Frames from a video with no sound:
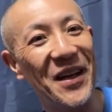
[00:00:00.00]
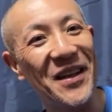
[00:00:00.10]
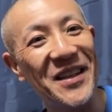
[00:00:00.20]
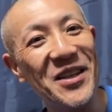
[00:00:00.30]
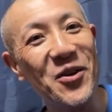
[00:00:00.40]

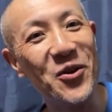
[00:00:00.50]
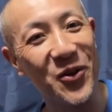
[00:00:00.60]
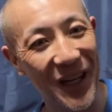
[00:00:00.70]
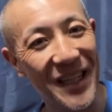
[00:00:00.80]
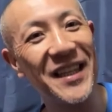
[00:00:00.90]
匂いを
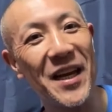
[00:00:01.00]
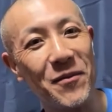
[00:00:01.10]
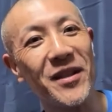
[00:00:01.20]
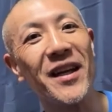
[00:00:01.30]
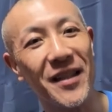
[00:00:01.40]
嗅ぎたい
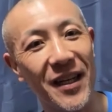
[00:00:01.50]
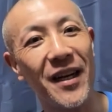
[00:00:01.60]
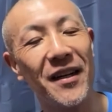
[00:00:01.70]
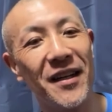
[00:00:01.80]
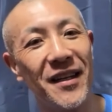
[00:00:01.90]
みたい
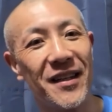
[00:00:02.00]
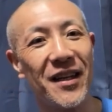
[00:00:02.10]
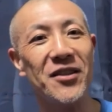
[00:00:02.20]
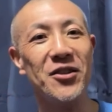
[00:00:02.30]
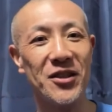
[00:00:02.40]
な
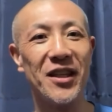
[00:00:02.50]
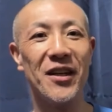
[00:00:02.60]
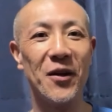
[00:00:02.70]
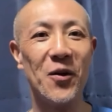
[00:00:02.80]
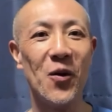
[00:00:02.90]
感じ
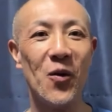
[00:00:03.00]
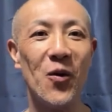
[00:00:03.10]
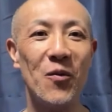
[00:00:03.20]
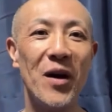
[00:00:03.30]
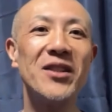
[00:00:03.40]
で「お
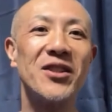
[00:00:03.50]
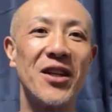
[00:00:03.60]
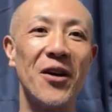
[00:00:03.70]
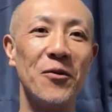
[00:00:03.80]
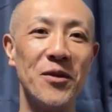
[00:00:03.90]
マジ
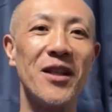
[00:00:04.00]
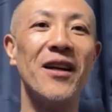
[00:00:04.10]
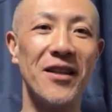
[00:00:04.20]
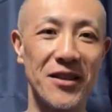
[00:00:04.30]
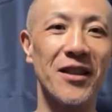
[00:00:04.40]
かよ」みたい
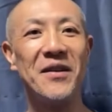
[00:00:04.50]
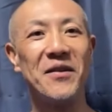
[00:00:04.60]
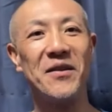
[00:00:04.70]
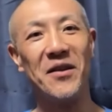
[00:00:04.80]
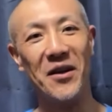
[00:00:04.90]
なさ
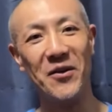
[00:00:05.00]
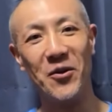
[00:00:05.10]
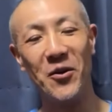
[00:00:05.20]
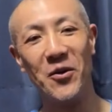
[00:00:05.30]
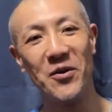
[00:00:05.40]
あ
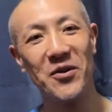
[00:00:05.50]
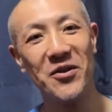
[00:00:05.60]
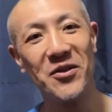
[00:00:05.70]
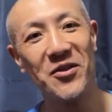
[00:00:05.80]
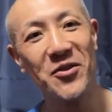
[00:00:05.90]
の
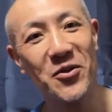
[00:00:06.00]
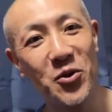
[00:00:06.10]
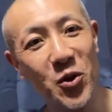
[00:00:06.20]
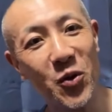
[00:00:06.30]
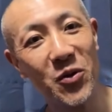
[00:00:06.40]

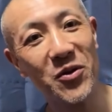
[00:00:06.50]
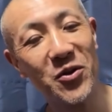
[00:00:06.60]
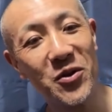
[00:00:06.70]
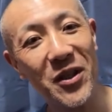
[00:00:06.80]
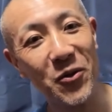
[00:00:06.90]
ちょ
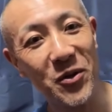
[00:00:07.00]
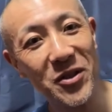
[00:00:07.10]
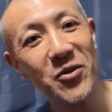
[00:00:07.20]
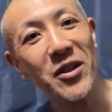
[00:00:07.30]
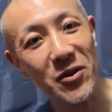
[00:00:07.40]
なんか嬉し
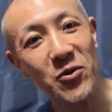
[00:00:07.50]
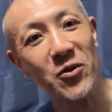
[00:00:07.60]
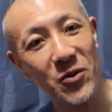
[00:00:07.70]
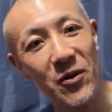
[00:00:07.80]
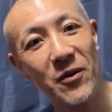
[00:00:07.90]
くないですかそうい
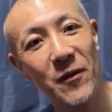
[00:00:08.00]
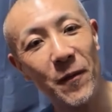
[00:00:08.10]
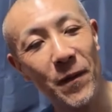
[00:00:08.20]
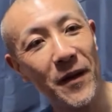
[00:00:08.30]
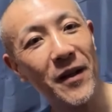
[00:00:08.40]
うの。
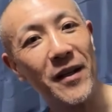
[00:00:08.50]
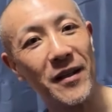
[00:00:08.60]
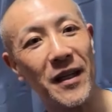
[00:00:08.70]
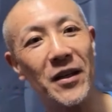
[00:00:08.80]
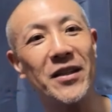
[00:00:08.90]
でなんか
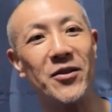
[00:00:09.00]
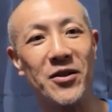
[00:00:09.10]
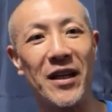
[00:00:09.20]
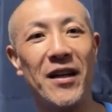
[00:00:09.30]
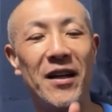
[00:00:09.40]
あなんていうんです
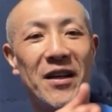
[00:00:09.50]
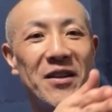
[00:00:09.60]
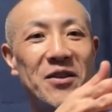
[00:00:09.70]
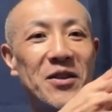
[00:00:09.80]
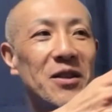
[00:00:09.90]
か
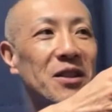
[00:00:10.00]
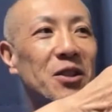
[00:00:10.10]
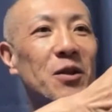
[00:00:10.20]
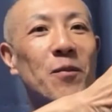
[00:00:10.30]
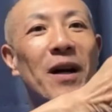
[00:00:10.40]

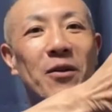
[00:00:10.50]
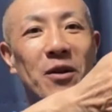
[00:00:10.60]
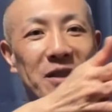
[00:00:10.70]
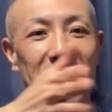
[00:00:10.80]
スーパーとかってさ